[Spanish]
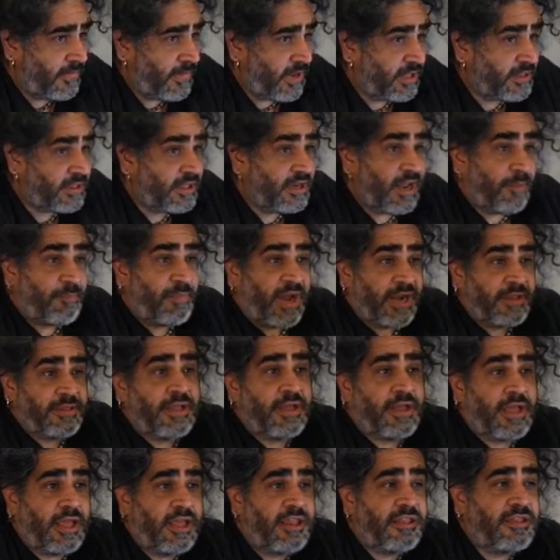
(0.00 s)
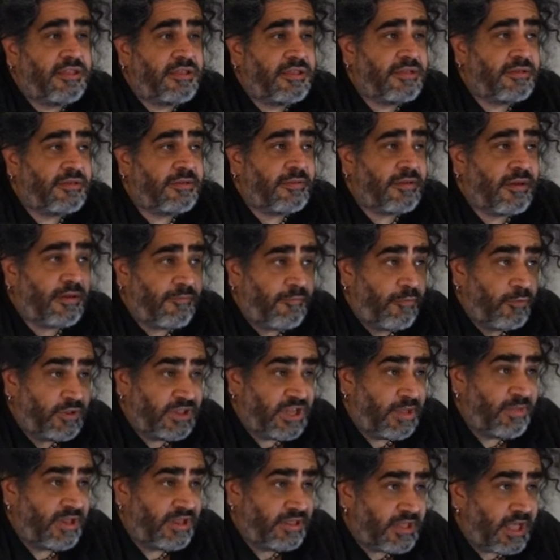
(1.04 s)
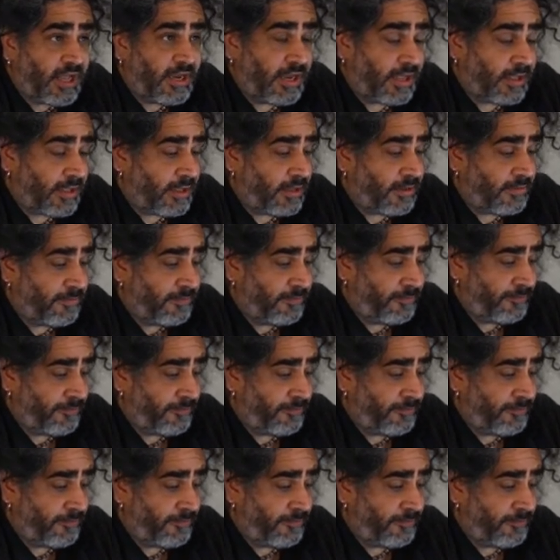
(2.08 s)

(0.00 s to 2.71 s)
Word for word: Esa es la parte que es fundamental aquí.